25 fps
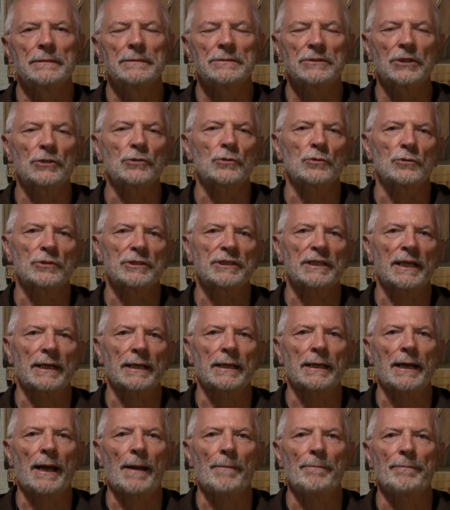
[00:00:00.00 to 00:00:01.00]
Gesù si
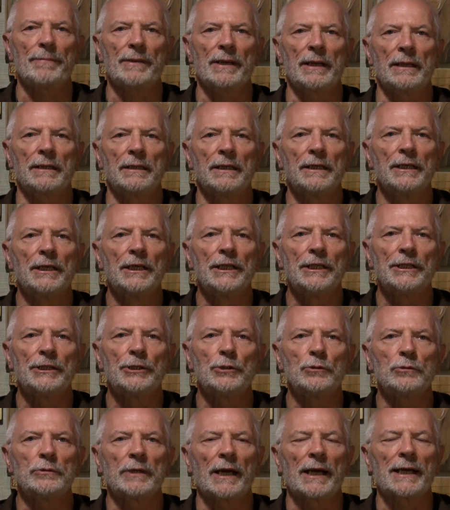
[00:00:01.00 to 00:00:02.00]
arrabbia
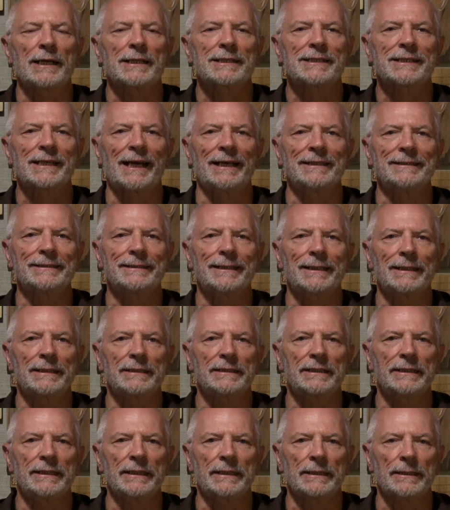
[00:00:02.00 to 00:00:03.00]
di una santa
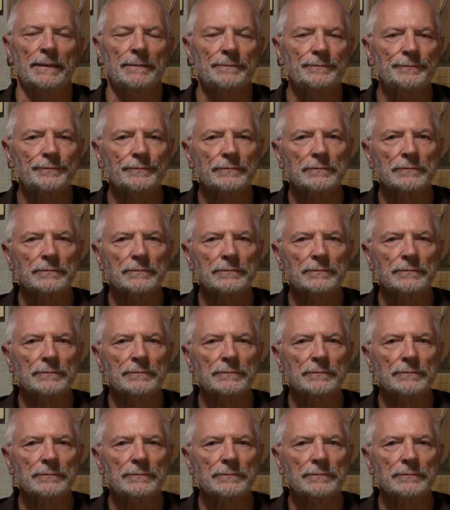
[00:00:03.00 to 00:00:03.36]
ira.